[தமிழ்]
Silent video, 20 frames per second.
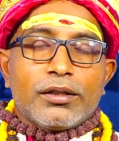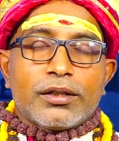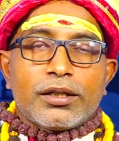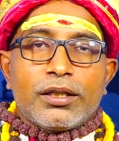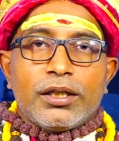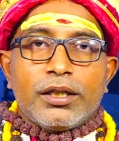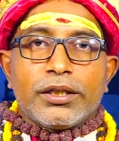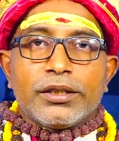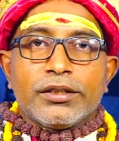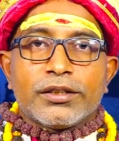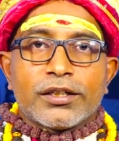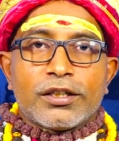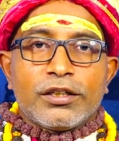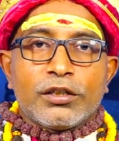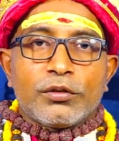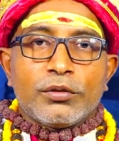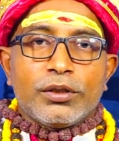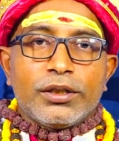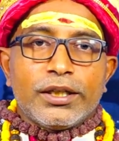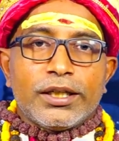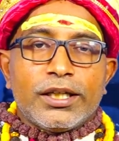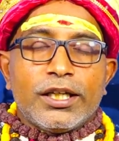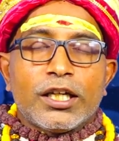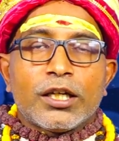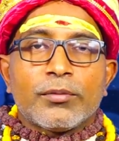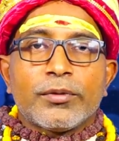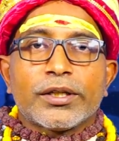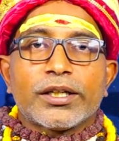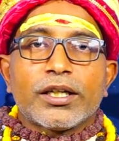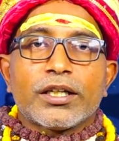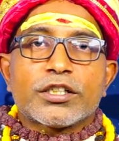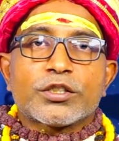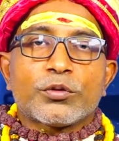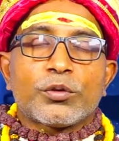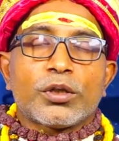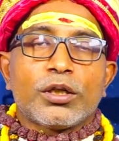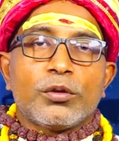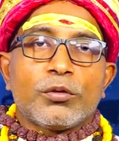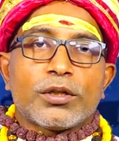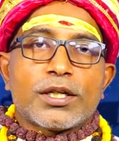ஏன்னா இந்திரனுக்கு வந்து எல்லாமே கிடைச்ச
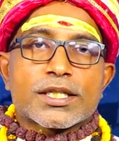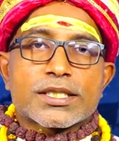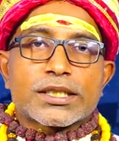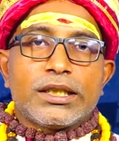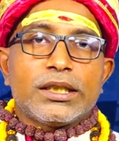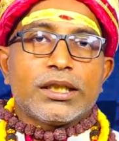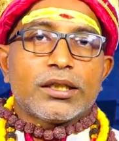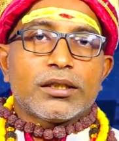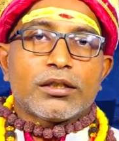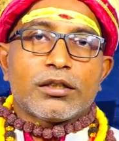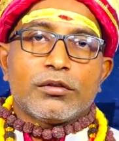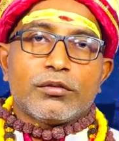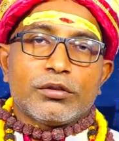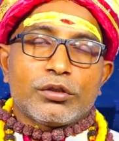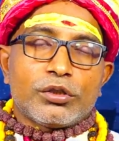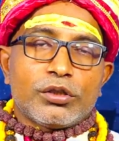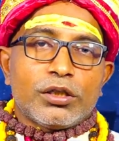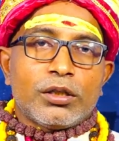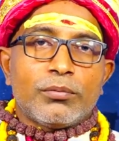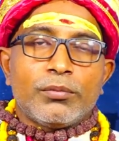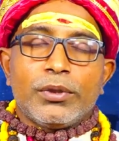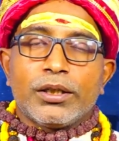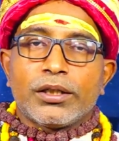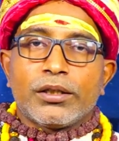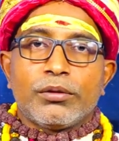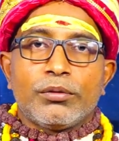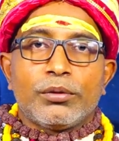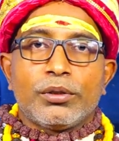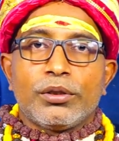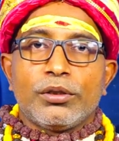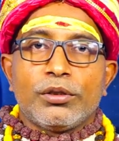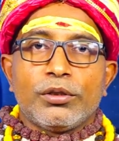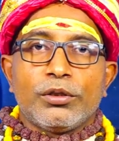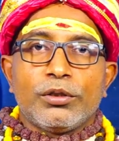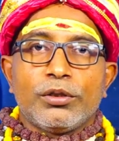உடனே ஒரு அசால்ட்டு தனம் வந்துடும் நம்மளுக்கே ஒரு